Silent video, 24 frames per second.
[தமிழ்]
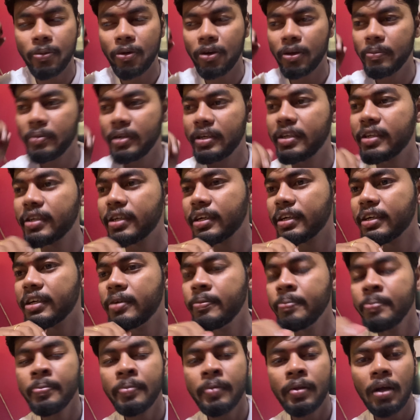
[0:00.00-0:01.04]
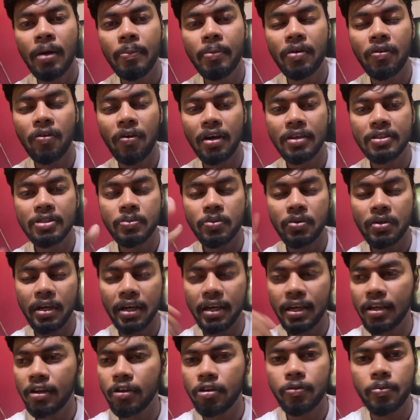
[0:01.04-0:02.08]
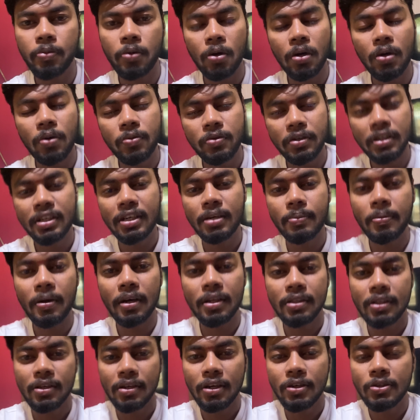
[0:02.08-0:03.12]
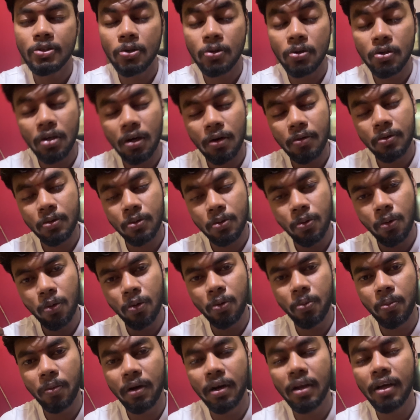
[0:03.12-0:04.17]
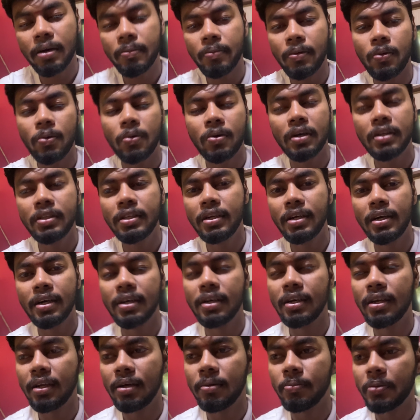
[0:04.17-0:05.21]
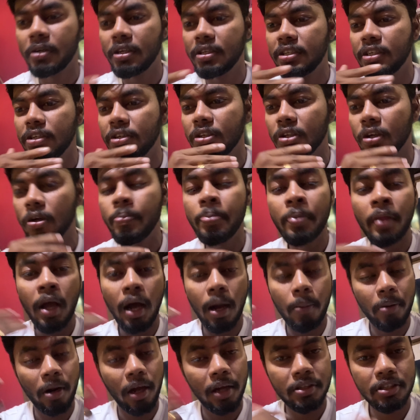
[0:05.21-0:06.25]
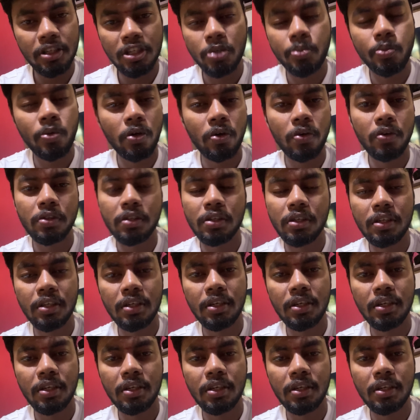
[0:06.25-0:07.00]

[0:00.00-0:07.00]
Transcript: புலம்பிகிட்டு இருக்கேன் அப்புறம் வாசன் ப்ரோ என்ஆர்எஃப் ப்ரோலாம் விடுங்க பார்த்துக்கலான்னு சொல்லிட்டு அவர் ஒரு மணி நேரமாக உட்காந்து நாங்கள் எல்லாம் பேசிட்டு இருந்தோம் அப்புறம் அஜீஸ் ப்ரோ வந்துட்டு